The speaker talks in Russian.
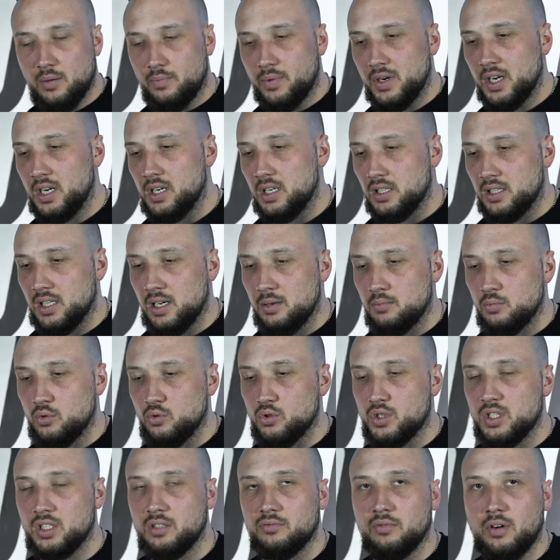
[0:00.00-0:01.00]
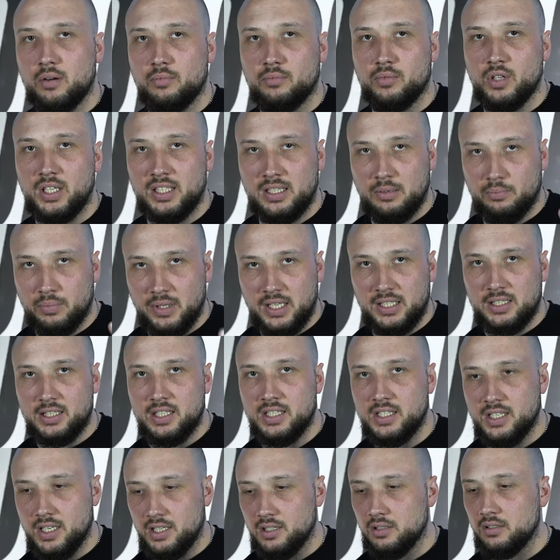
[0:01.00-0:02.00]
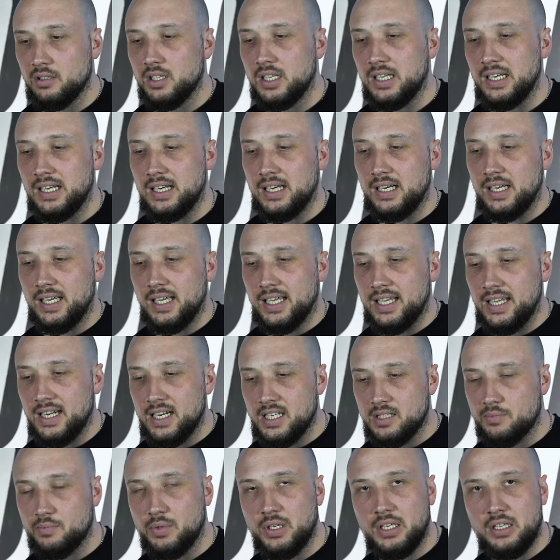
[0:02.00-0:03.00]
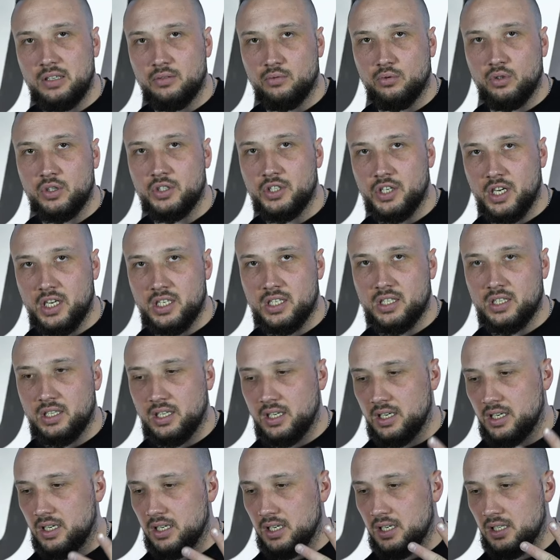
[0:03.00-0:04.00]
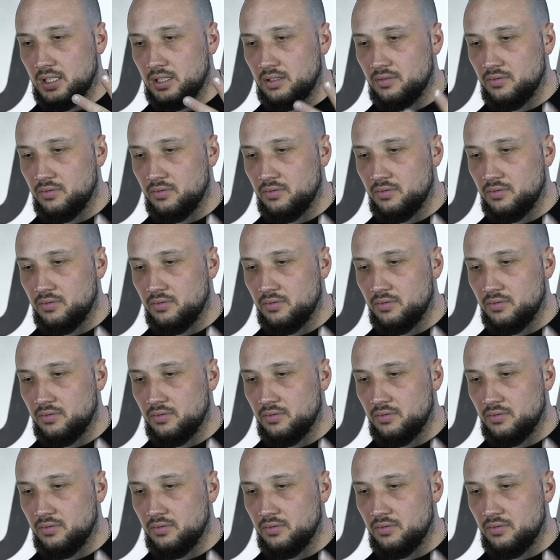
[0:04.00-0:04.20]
апреля, там уже два, это платный день, а, и разбили его сейчас на